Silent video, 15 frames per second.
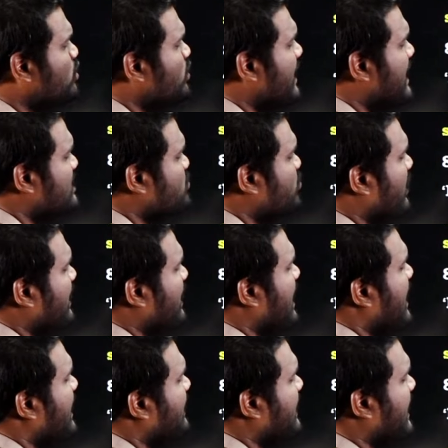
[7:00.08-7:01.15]
టూ ఎస్ వన్
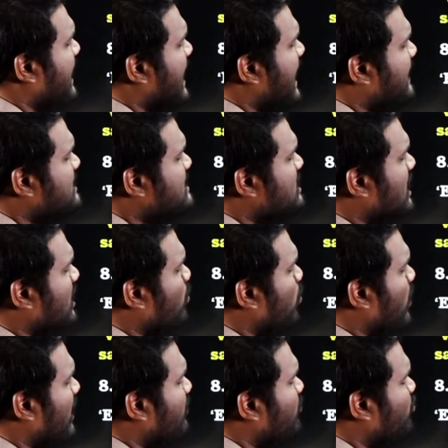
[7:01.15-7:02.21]
ఎయిట్ ఎక్స్
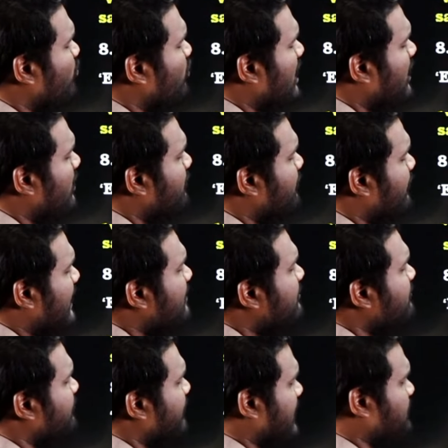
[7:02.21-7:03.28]
వన్ వన్ ఫైవ్
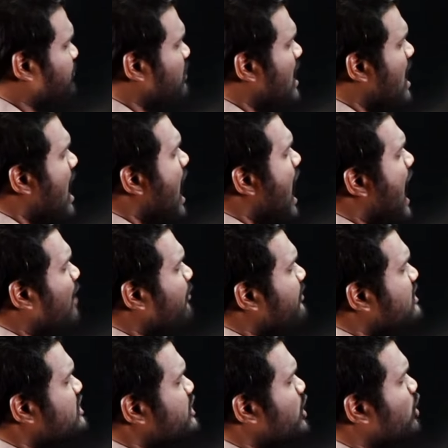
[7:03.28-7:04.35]
వి హౌ
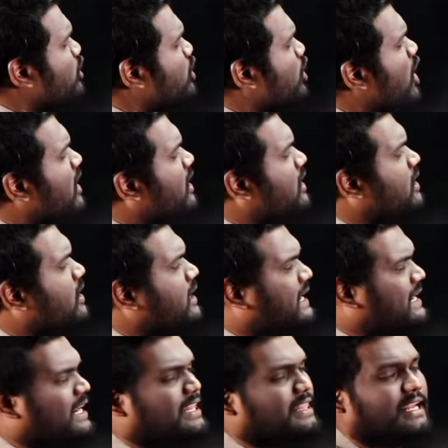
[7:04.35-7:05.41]
ఈస్ న్యూట్రాన్
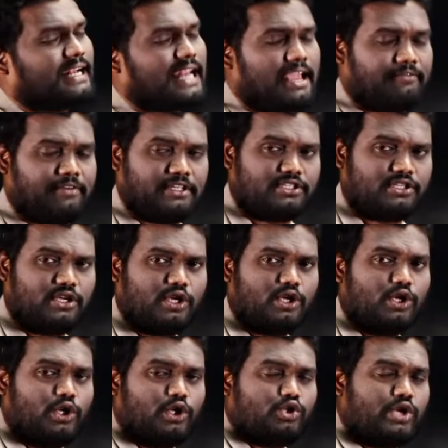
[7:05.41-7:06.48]
రిటర్న్ ఇన్ దట్ లాంగ్వేజ్
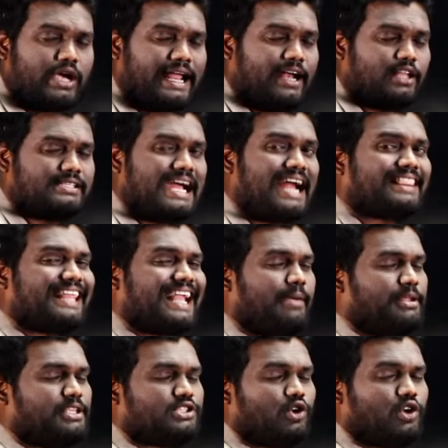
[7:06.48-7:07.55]
సో ఇక్కడ జాగ్రత్తగా
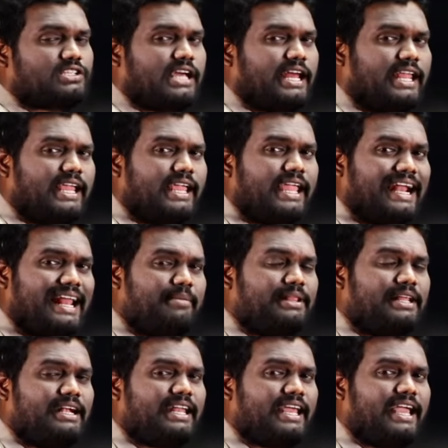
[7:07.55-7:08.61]
గమనించండి ఒకసారి ఇక్కడ
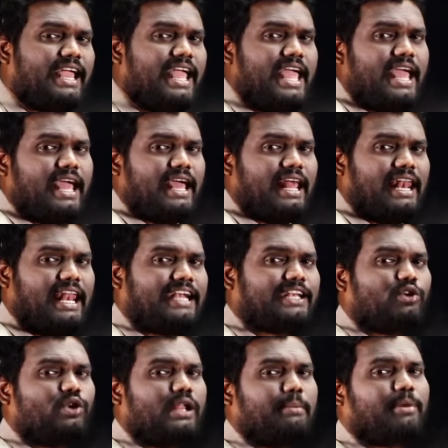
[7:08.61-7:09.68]
ఏమైందంటే
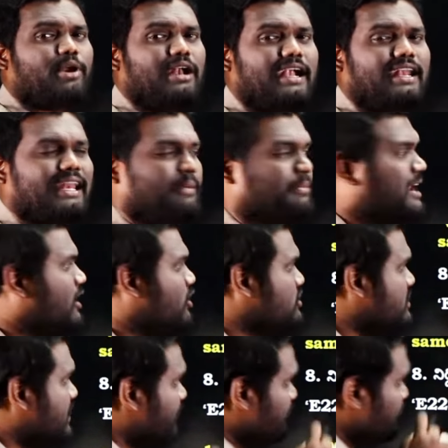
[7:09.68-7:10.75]
లెటరు నెంబరు లెటర్ నెంబర్ అలా
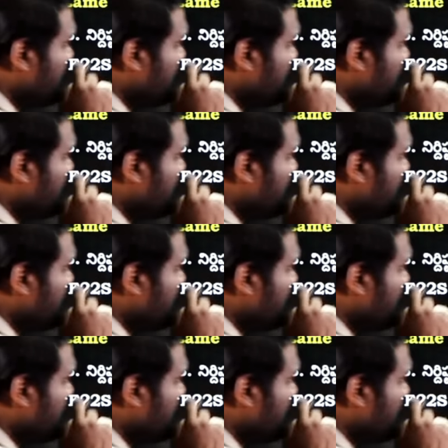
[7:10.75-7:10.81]
వస్తాయి